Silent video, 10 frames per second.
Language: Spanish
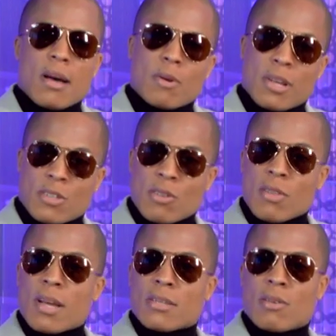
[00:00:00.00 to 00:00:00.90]

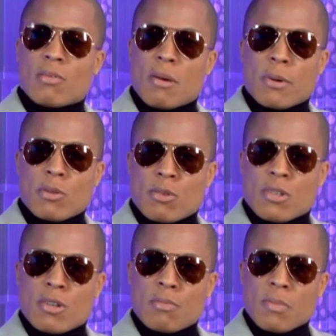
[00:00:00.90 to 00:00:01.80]
elaboración de la segunda
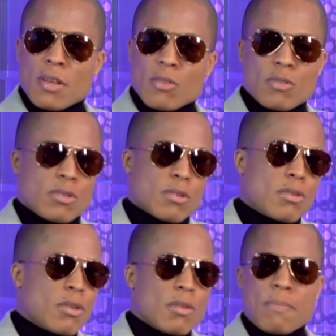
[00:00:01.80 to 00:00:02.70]
producción.
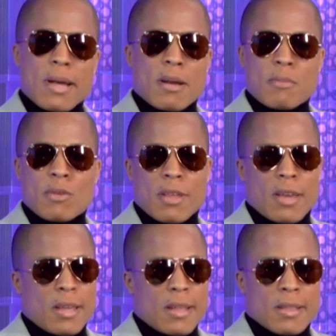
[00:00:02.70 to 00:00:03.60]
Nosotros no nos paramos
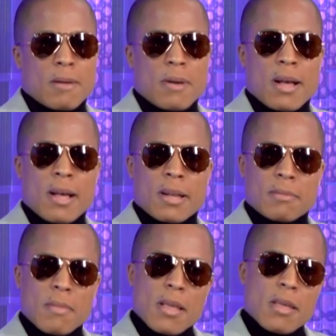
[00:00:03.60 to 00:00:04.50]
de,
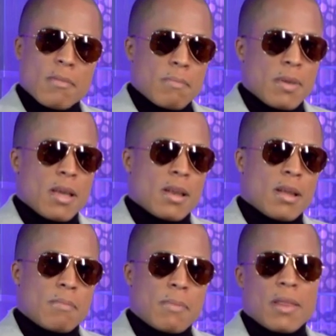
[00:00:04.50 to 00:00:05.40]
trabajar.
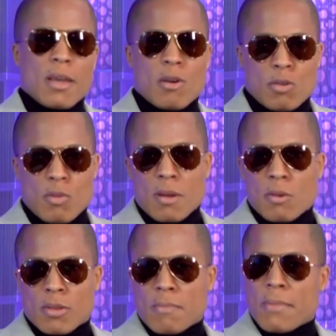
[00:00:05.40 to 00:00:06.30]
Vienen video
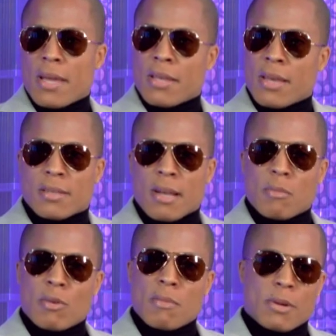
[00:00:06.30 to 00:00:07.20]
nuevo también. Ya
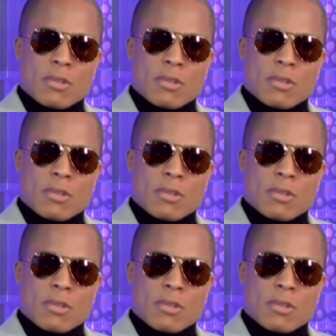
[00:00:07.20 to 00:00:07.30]
estamos en